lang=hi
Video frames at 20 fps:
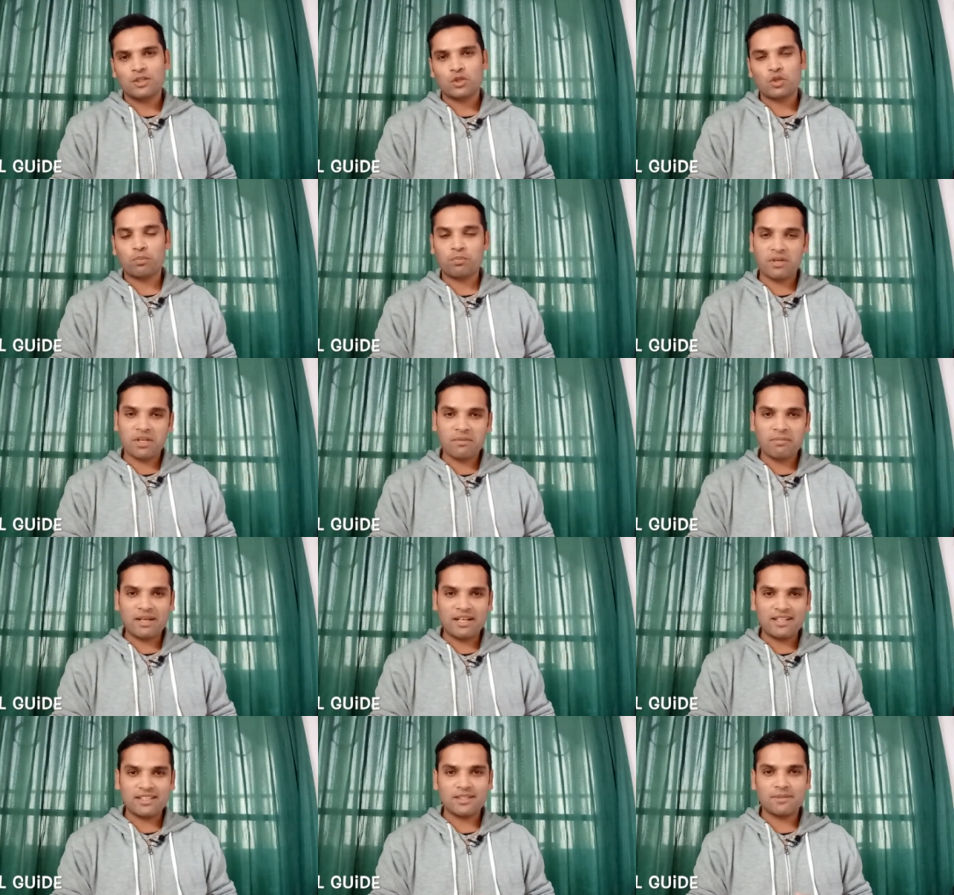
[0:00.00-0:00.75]
तो फिर
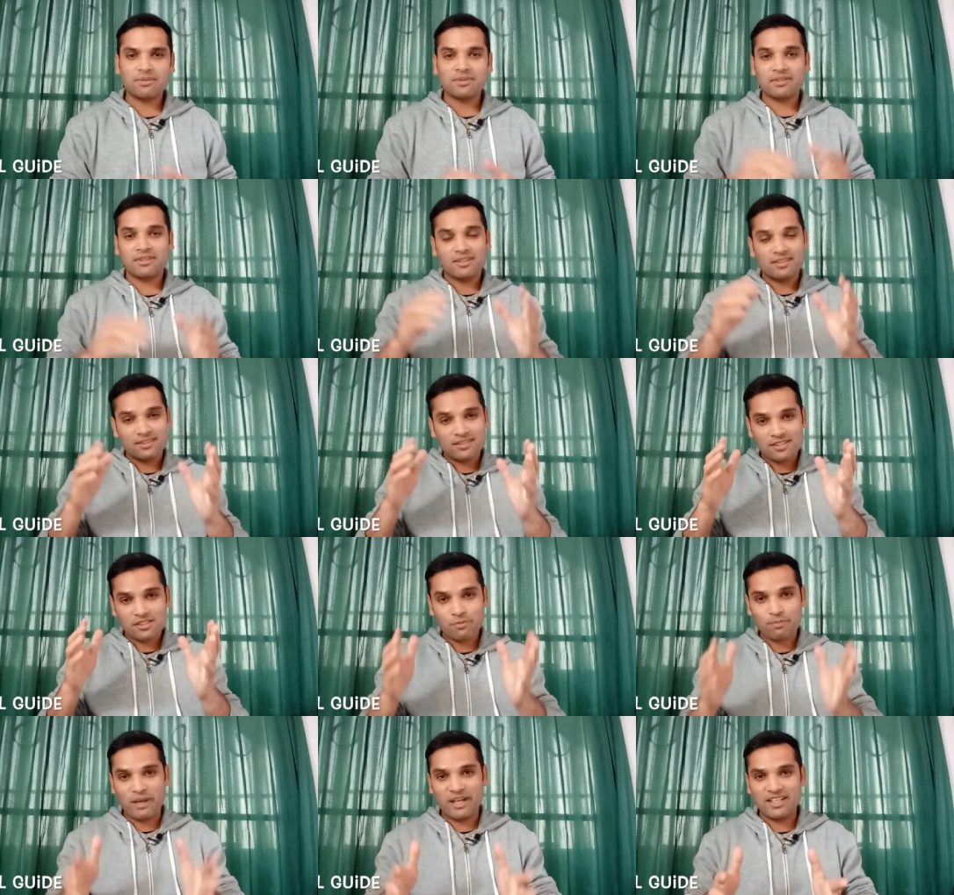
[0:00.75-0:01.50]
मैंने जब
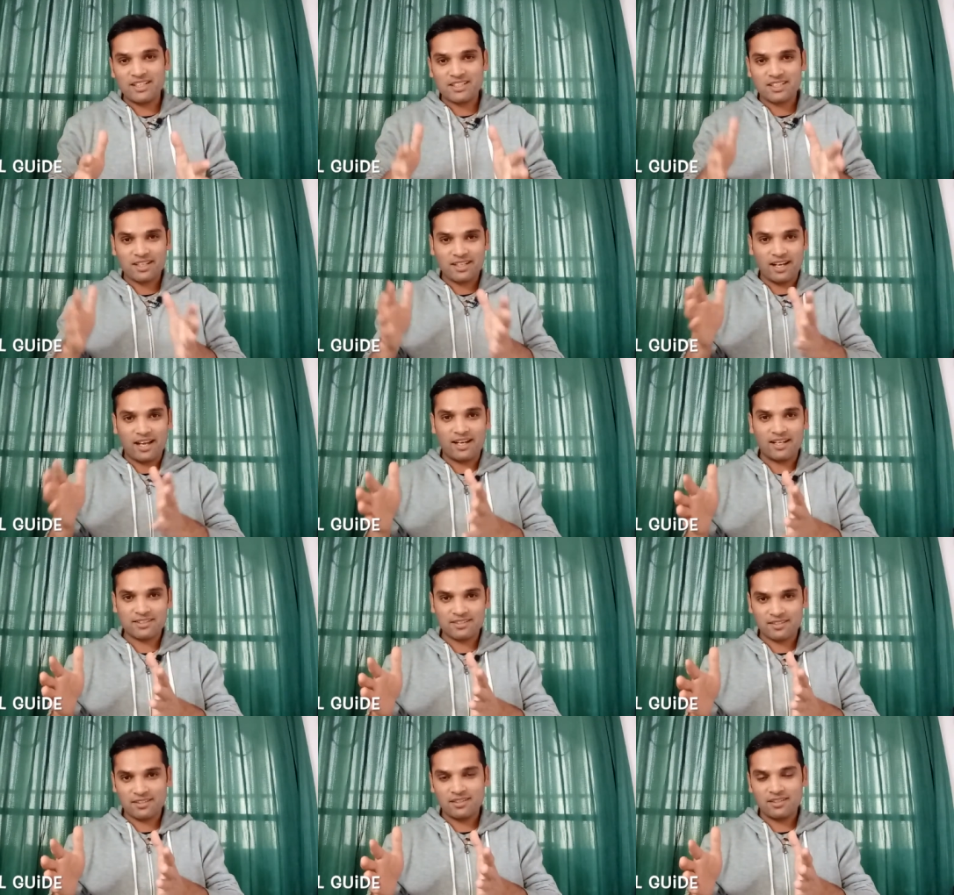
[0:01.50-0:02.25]
स्पेनिश
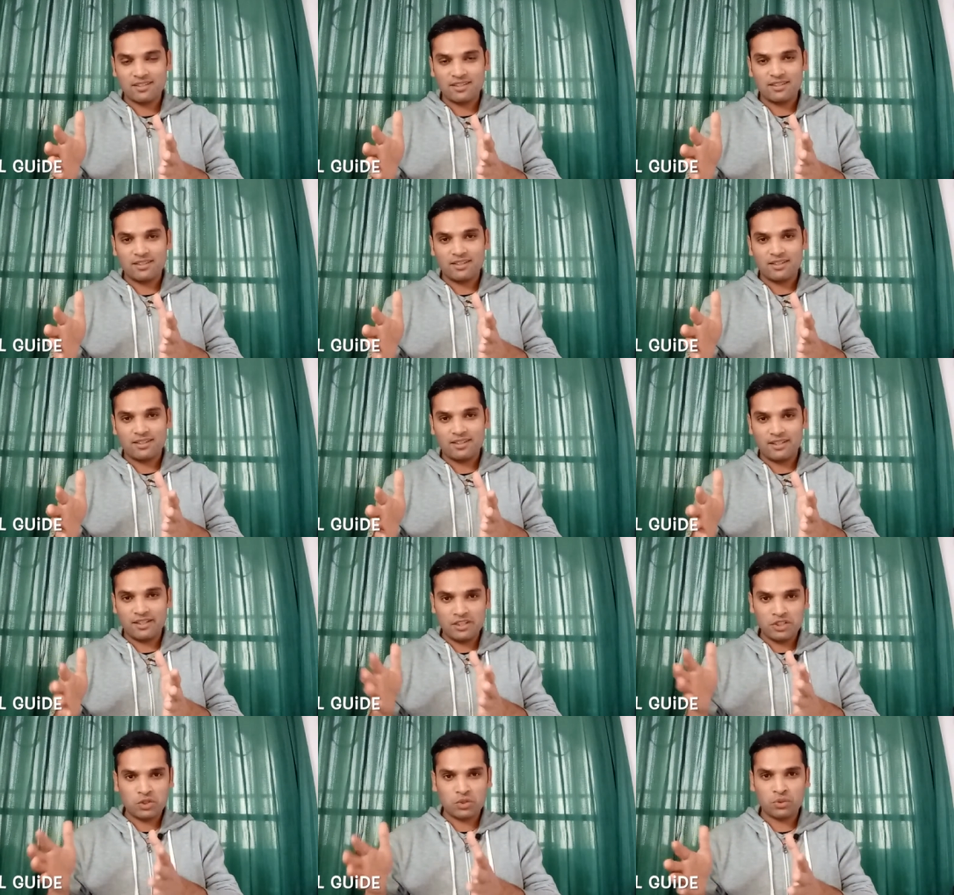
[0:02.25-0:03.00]
क्लास
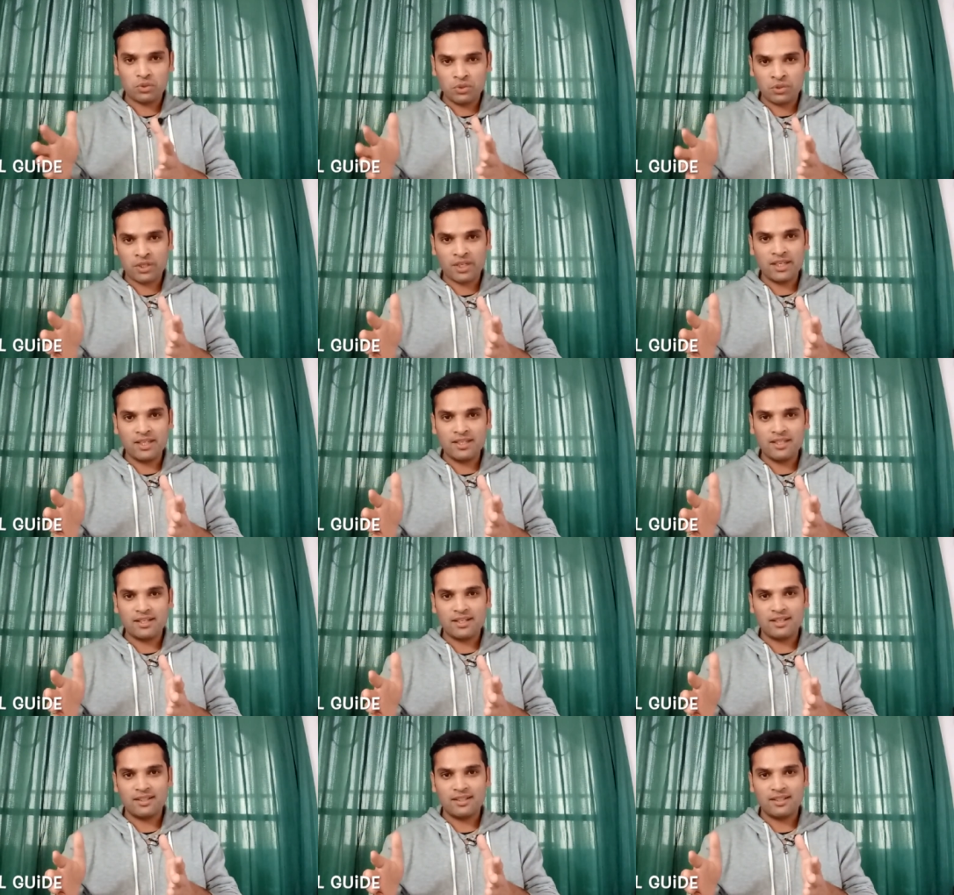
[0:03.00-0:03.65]
लेनी शुरू की